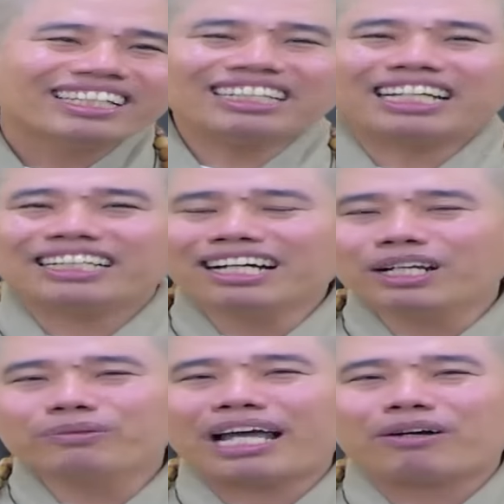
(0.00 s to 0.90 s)
thấy thầy
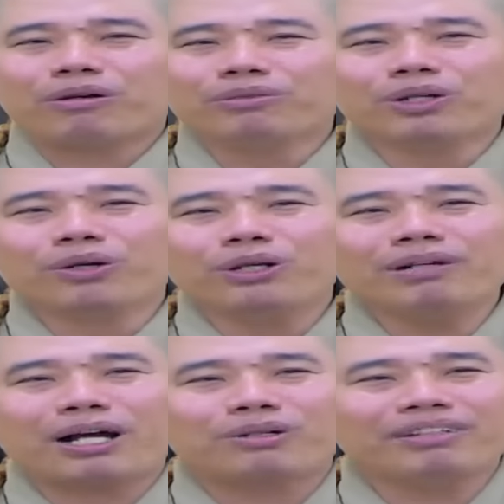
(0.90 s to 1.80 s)
đức lúc nào cũng vui
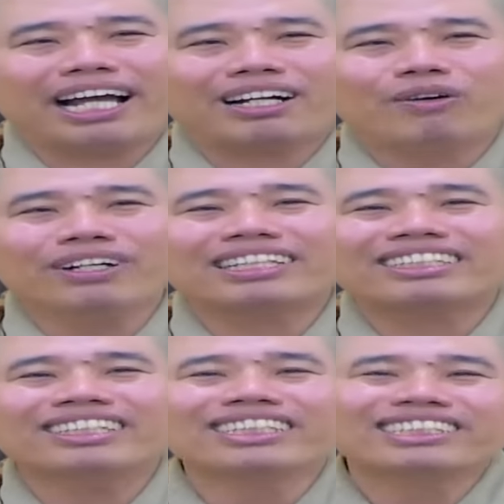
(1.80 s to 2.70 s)
lúc nào cũng gần gũi người
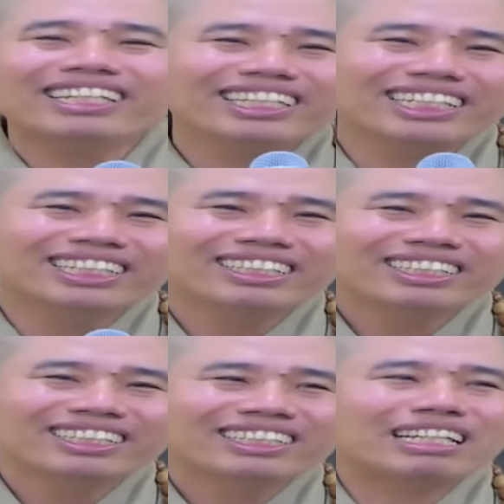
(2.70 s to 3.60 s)
ta thương thấy chưa
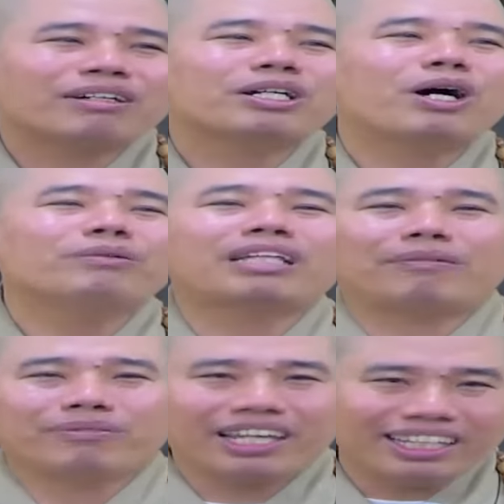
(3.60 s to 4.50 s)
sao các con không
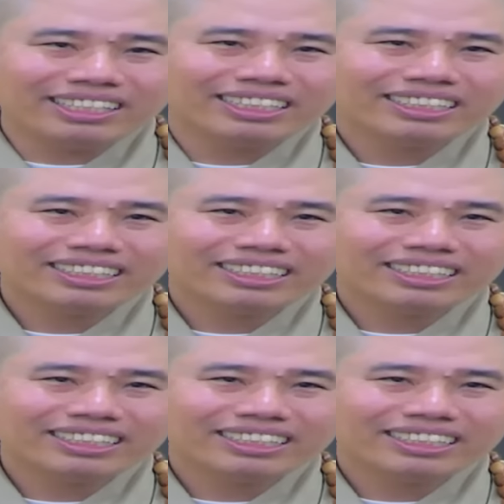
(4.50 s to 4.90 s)
tập gì